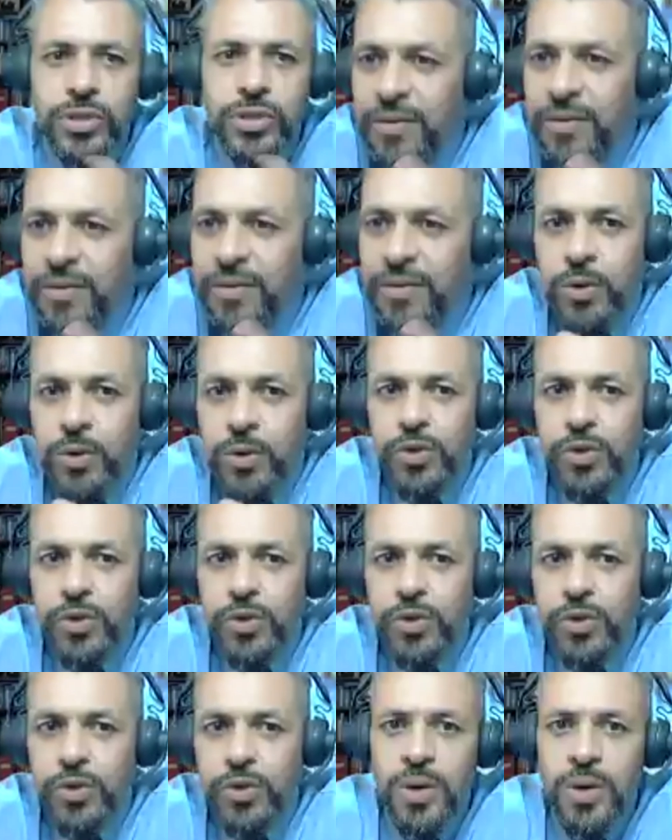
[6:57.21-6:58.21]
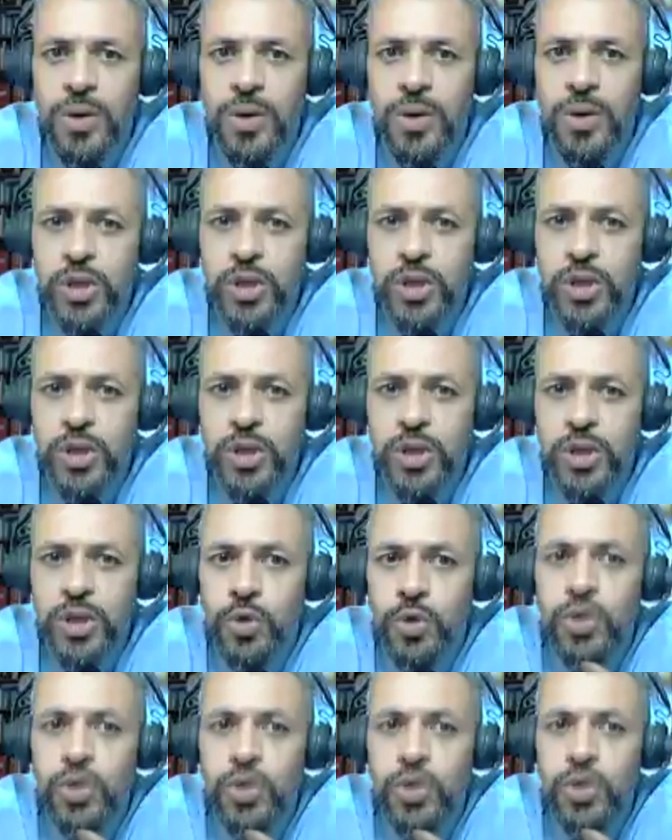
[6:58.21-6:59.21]
Quero que o senhor comece.
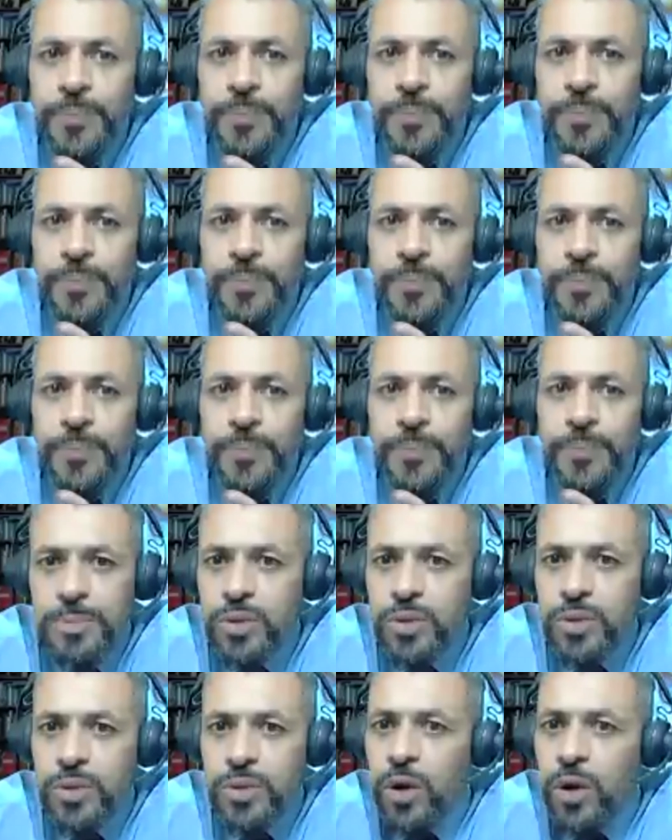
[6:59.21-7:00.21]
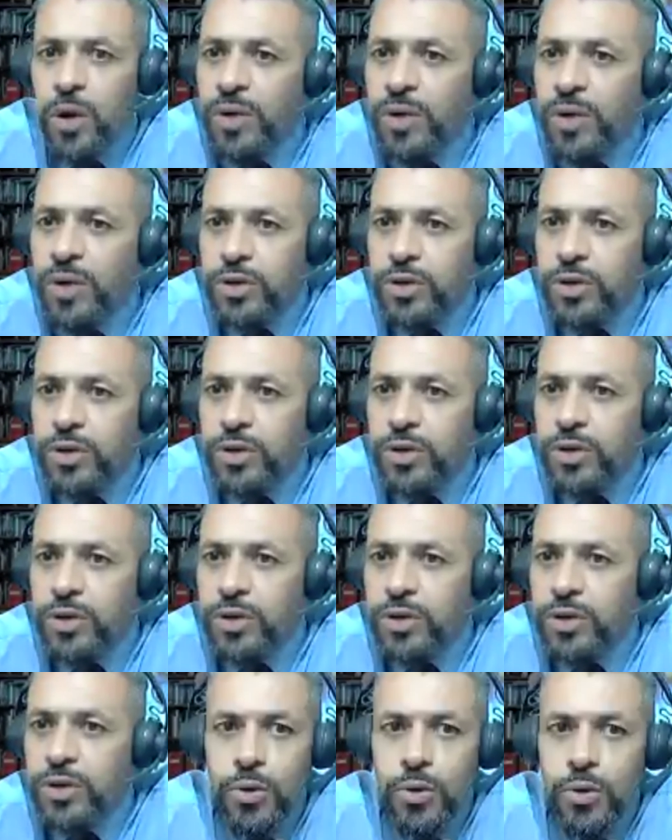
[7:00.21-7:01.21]
Qual ah, o engajamento